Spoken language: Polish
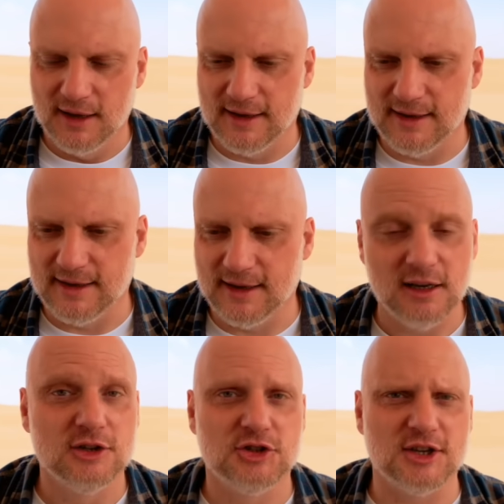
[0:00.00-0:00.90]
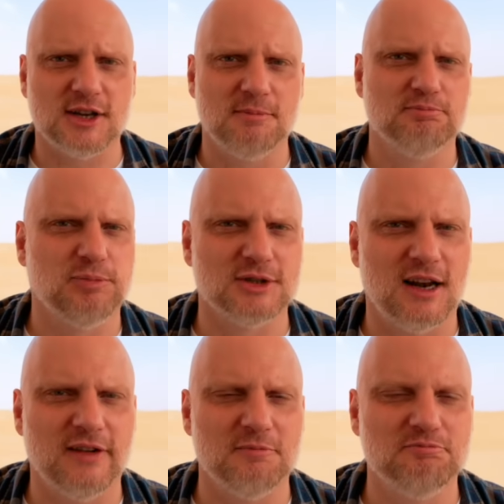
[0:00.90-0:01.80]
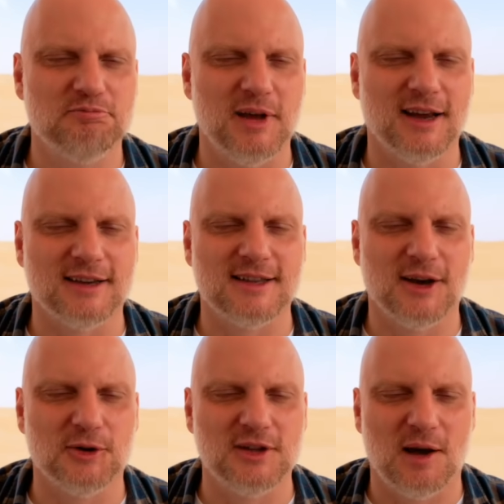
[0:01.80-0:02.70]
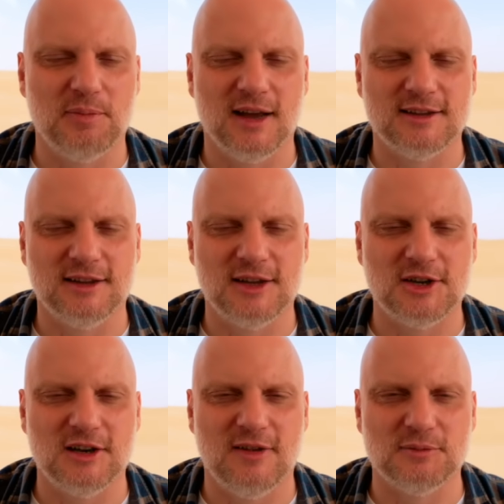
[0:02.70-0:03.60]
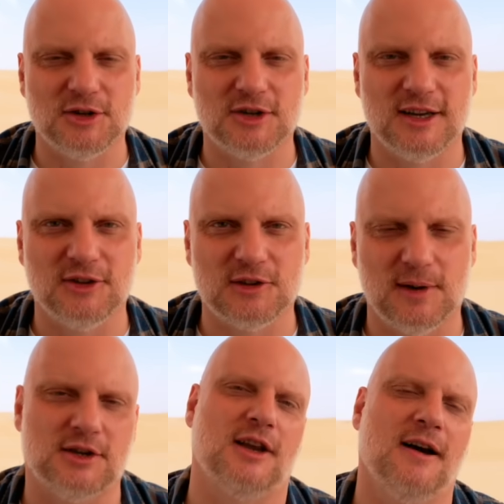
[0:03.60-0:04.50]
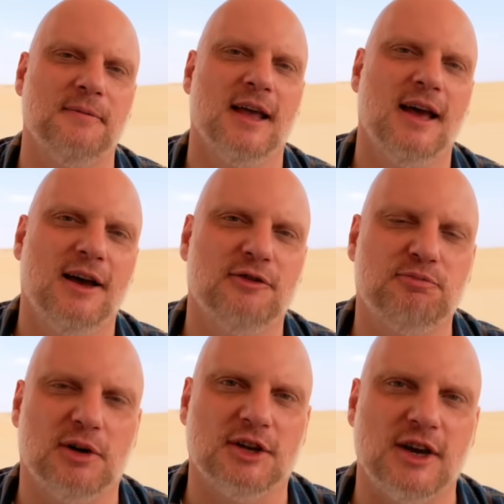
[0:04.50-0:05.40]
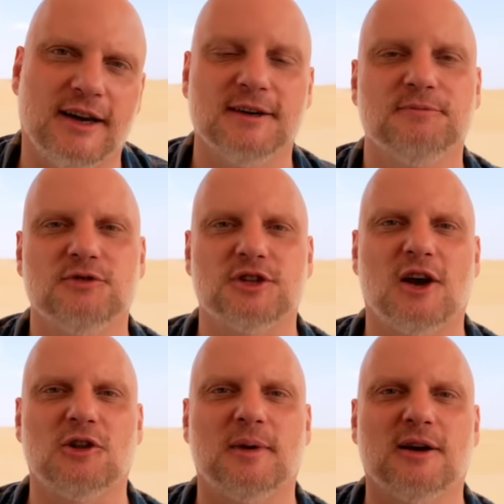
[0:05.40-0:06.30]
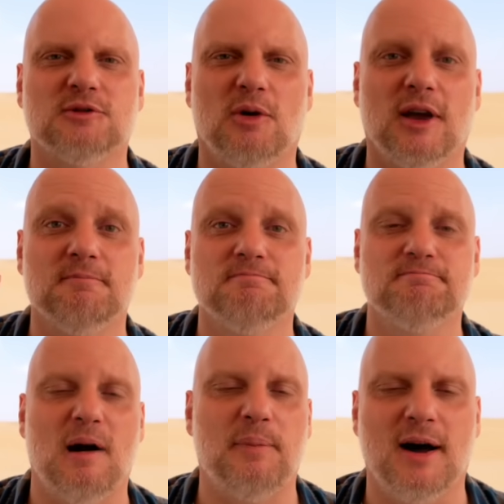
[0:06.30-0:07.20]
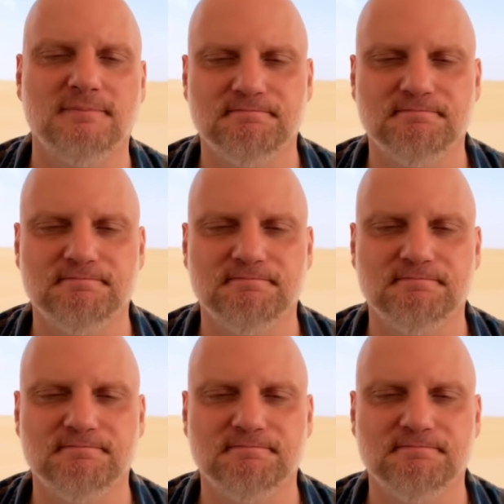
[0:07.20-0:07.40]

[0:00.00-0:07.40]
Y, ściskam, pozdrawiam, pięknego dnia, pięknej niedzieli Wam życzę i do zobaczenia w poniedziałek. Wszystkiego dobrego z Bogiem, papa! Pa.